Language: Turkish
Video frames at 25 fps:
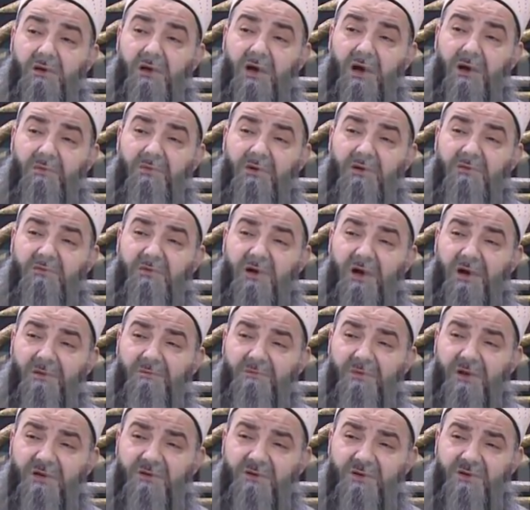Ahmet bin
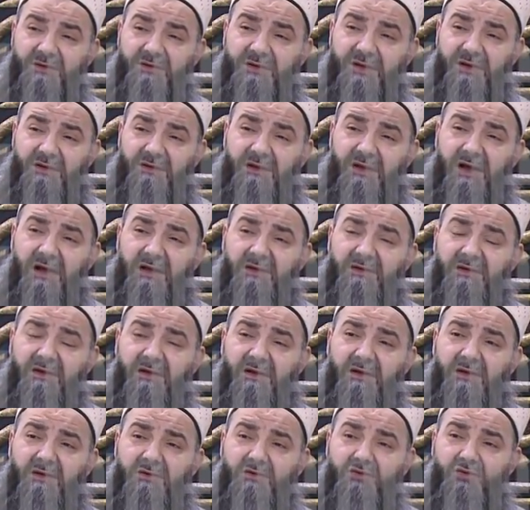Hanbel radıyallahu anh
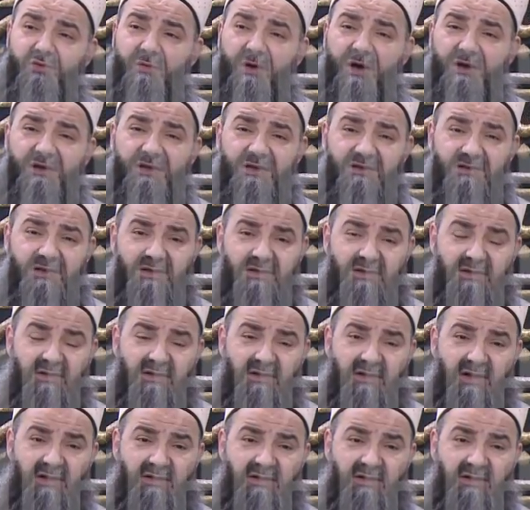Cuma
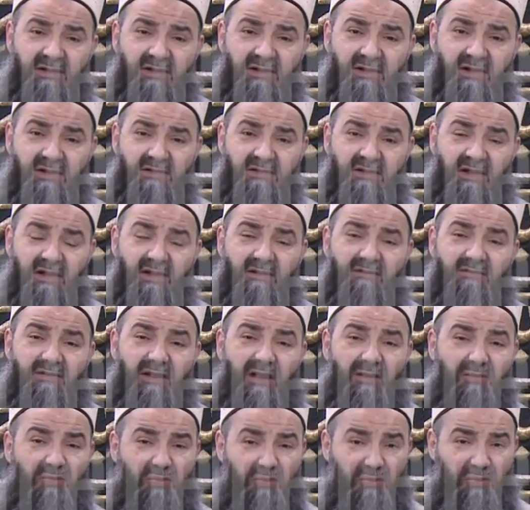gecesini Kadir gecesinden
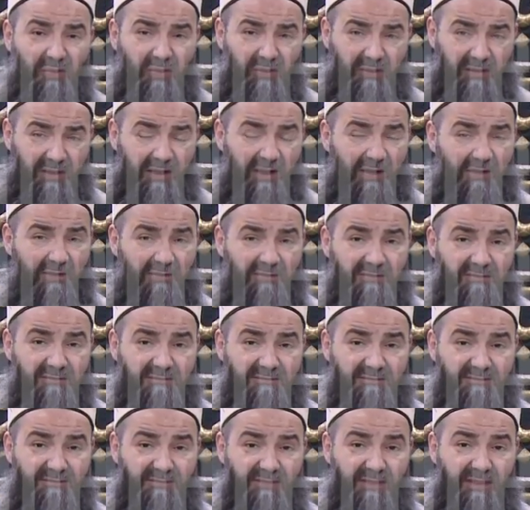eftal tutuyor ya.
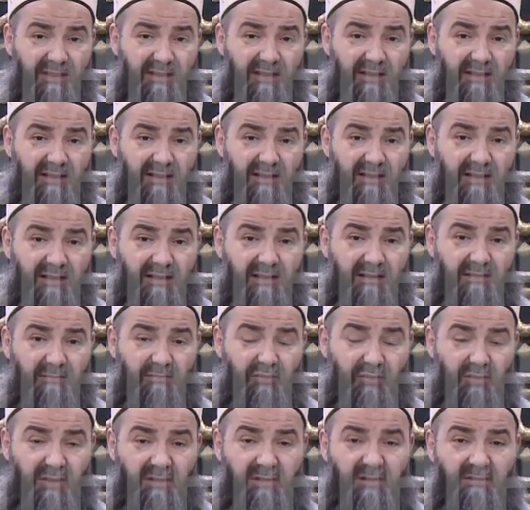
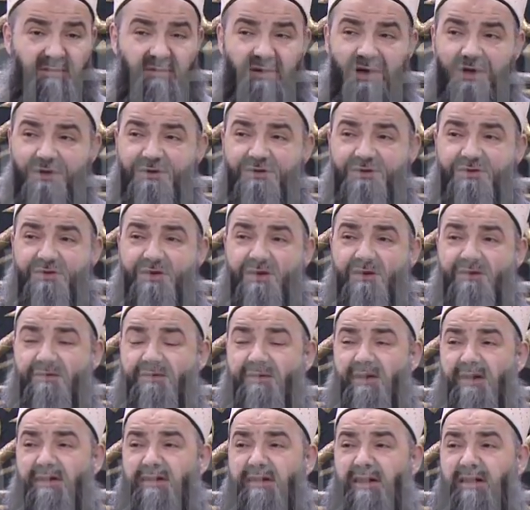Buna da bir hadis-i
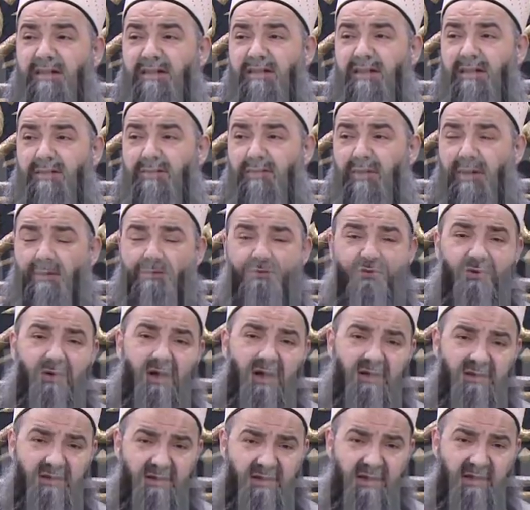şerifle delil getir.
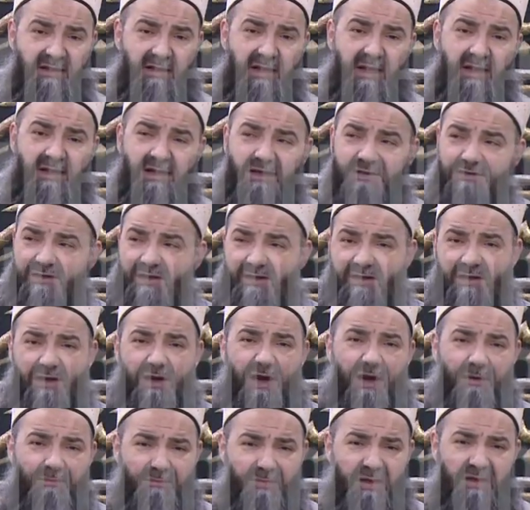Abdülkadir Geylani Hazretleri
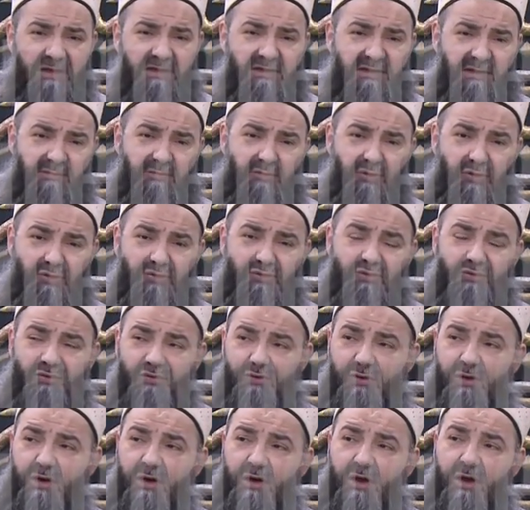Hanbelidir biliyorsunuz.
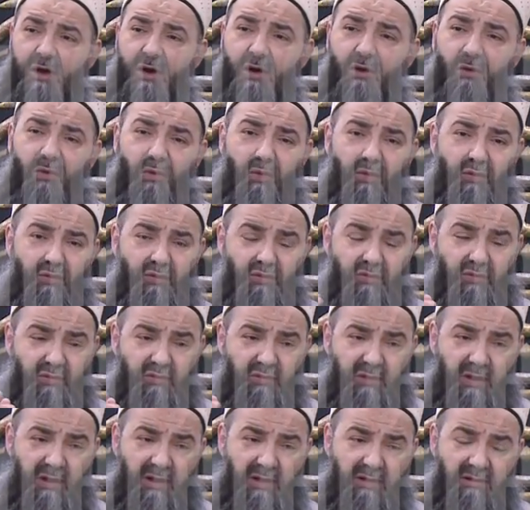
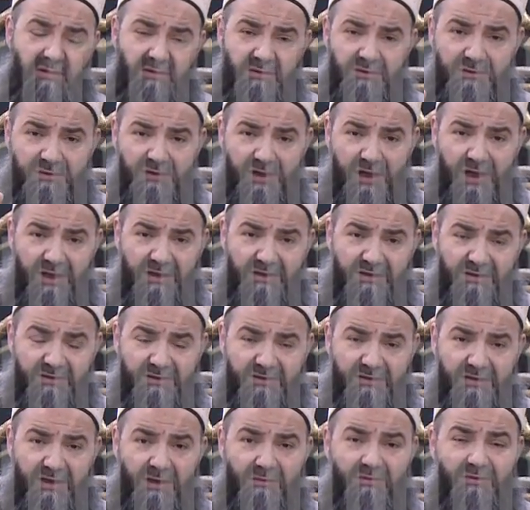Onun da e, yani
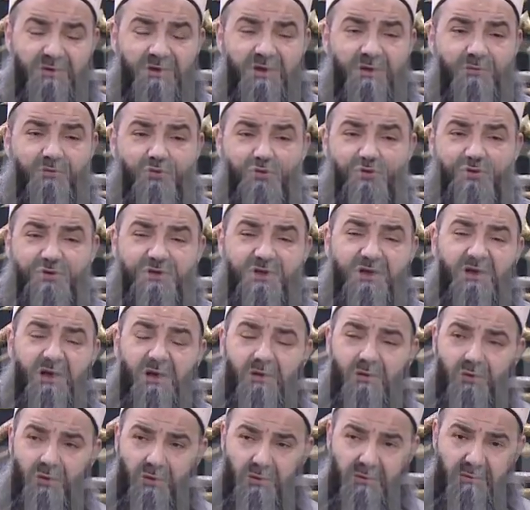kitabında bunu
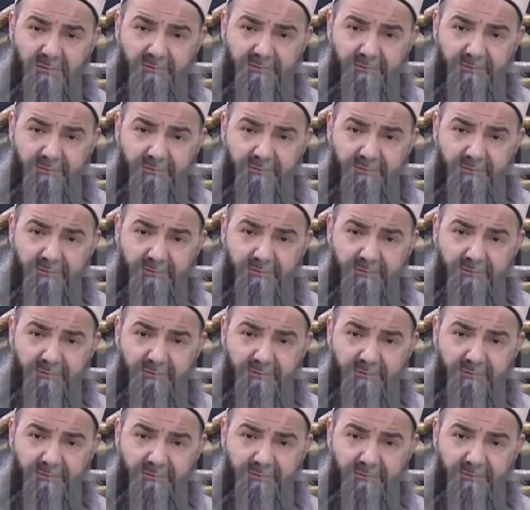zikrediyor.